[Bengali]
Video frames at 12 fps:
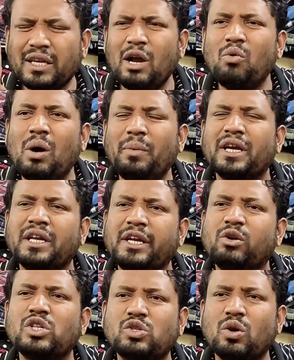কেউ আমাকে
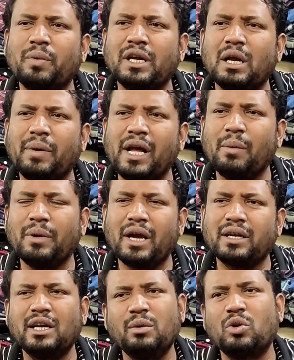রিকোয়েস্ট করবেন না ভাই আমি
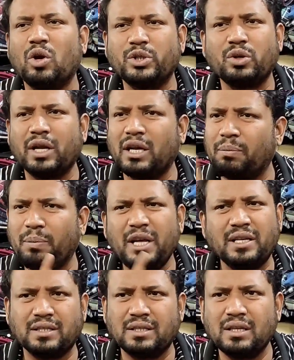একটা নেব নয়শো টাকা
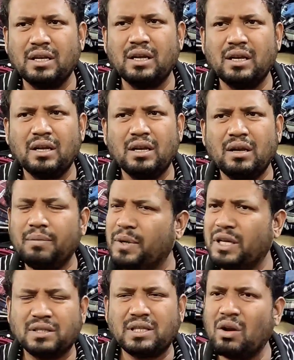প্লিজ
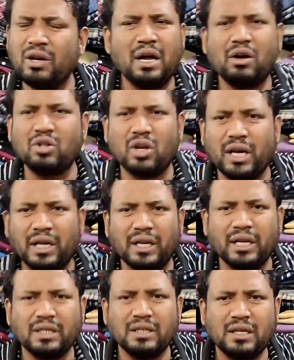প্লিজ তাহলে নেওয়ার দরকার
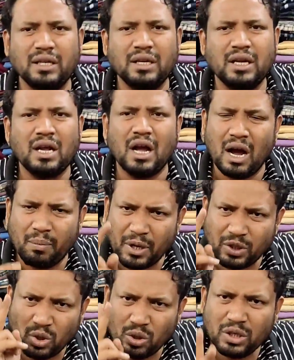নেই
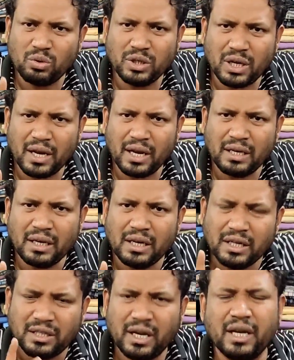আপনার যদি দুইটা নেন
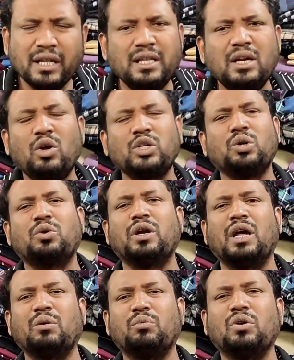সেই ক্ষেত্রে নয়শো করে
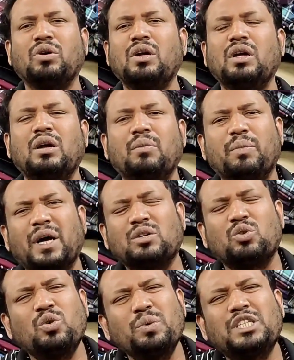রাখবো বাট
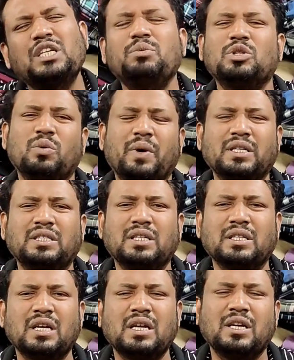খুবই সীমিত
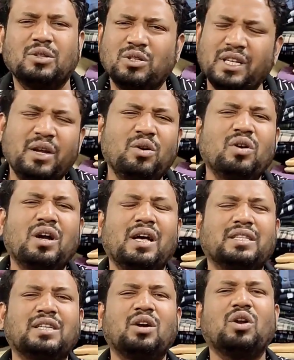মার্জিন তো যাই হোক
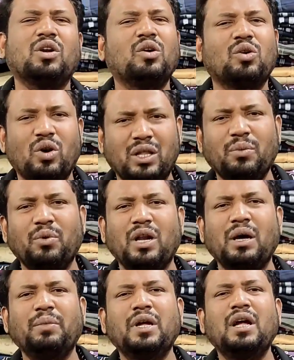আজকে অনেকক্ষণ কথা
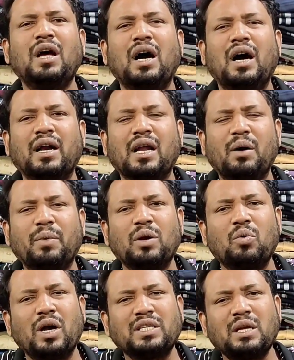বললাম আর আমার
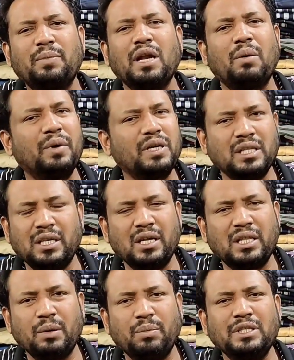হোয়াটসঅ্যাপে নাম্বারটা
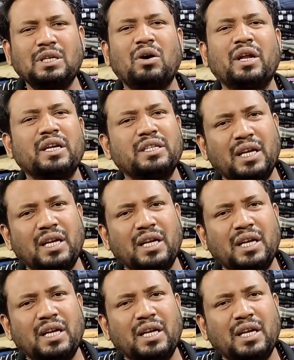দেওয়া থাকবে যাওয়ার আগে